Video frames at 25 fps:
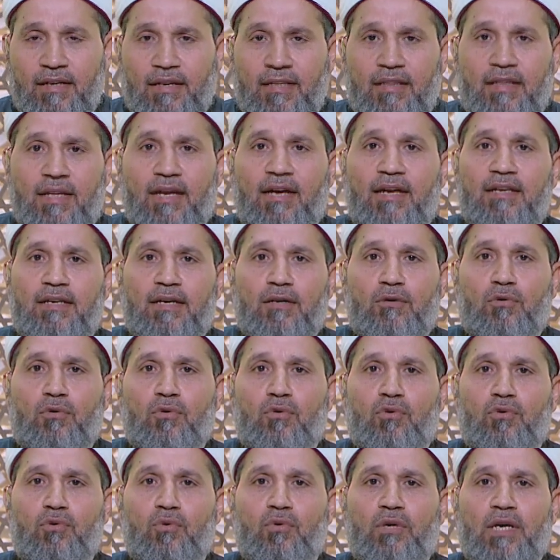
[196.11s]
لا
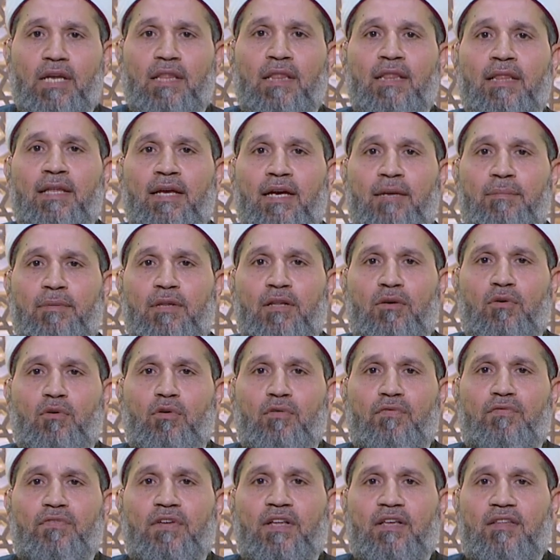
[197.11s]
يكون إلا
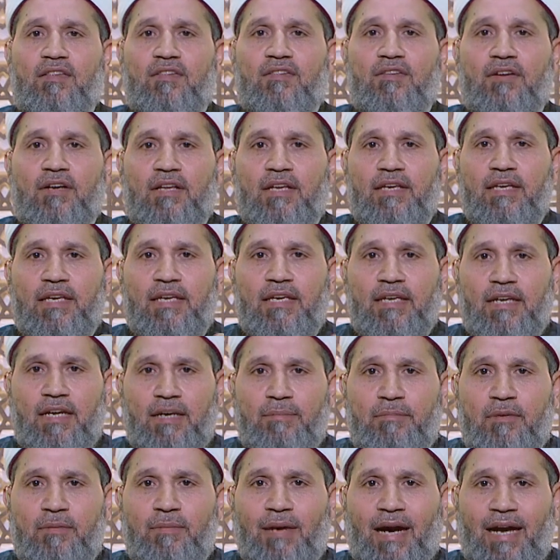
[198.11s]
بالكفر الصريح
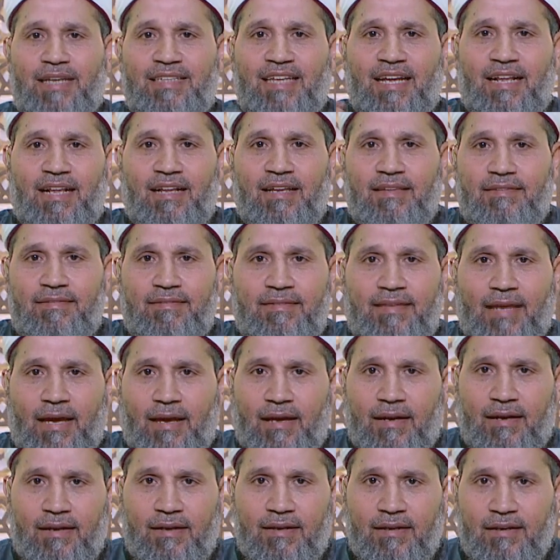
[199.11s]
بمعنى الردة